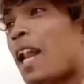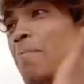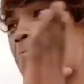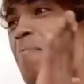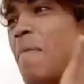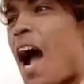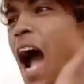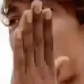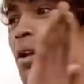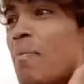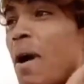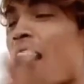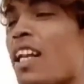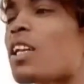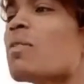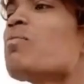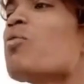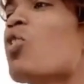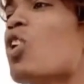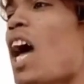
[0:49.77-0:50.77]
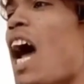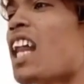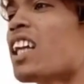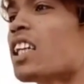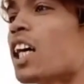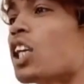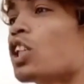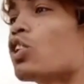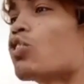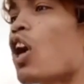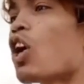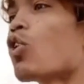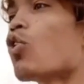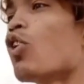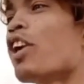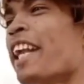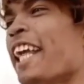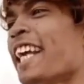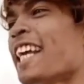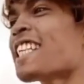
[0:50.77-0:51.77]
मार मार के मुलाल कर दूंगा
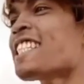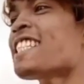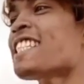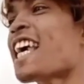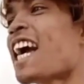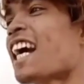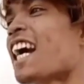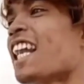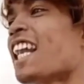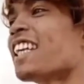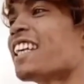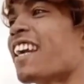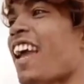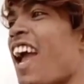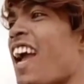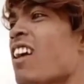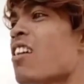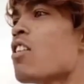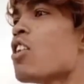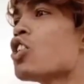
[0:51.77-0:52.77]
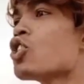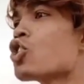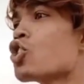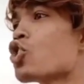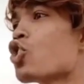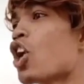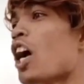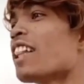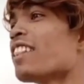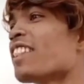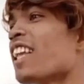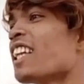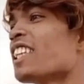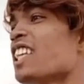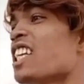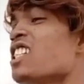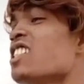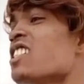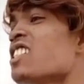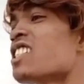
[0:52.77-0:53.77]
गुंडे के सकल के चुकंदर
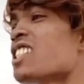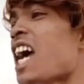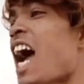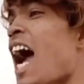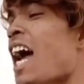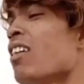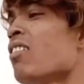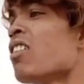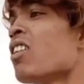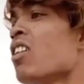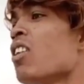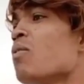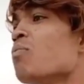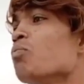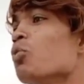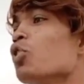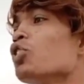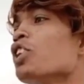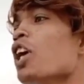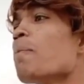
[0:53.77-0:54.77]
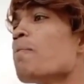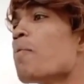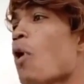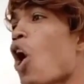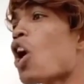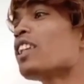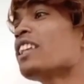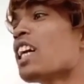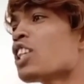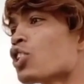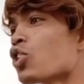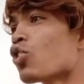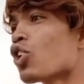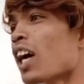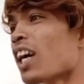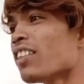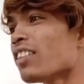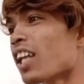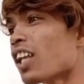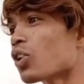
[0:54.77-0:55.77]
के इंसान मुझे बोलता
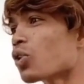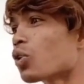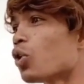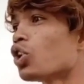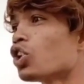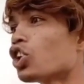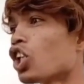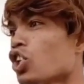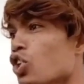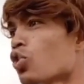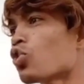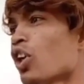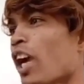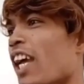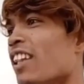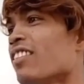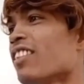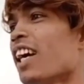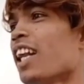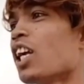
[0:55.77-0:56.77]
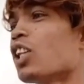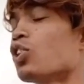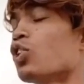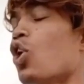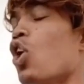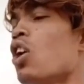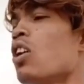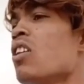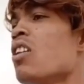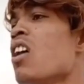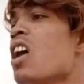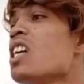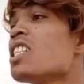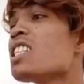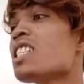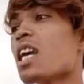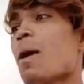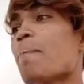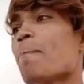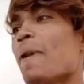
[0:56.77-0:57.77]
चुकंदर खुद तो चुकंदर है तू
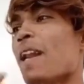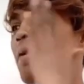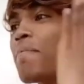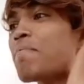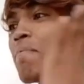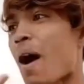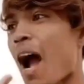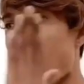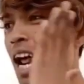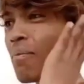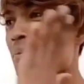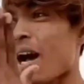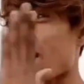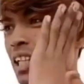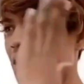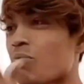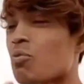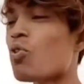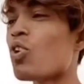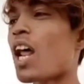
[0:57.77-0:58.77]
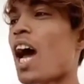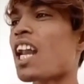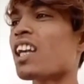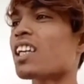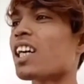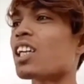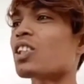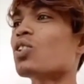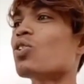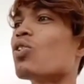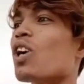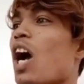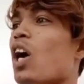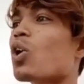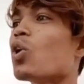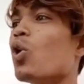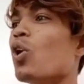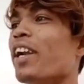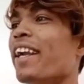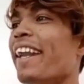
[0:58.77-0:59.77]
चप्पलें मार मार के मुलाल लाल कर दूंगा
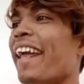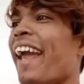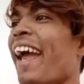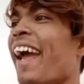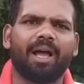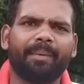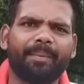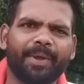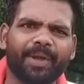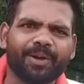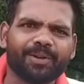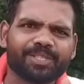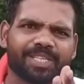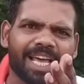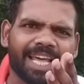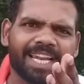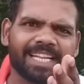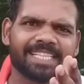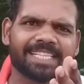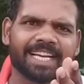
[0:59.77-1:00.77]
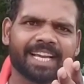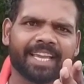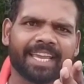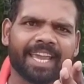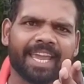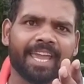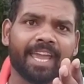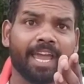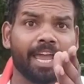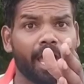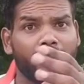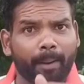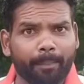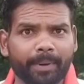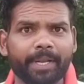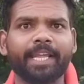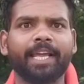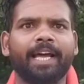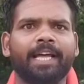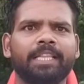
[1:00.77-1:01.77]
गुंडे अबे ओ साले छक्के
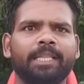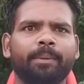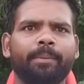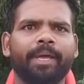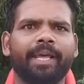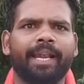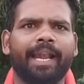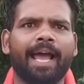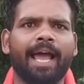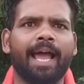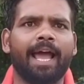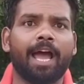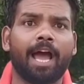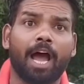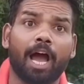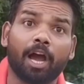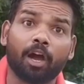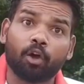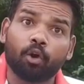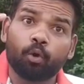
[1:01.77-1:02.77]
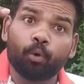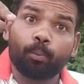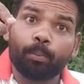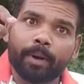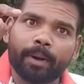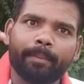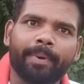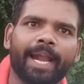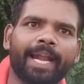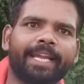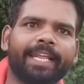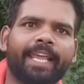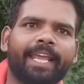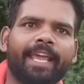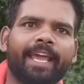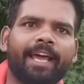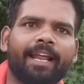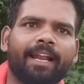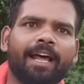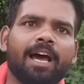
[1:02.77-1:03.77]
अपनी हद में रह अगर ऊपर बैठ
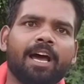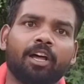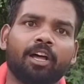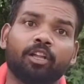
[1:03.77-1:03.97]
गया ना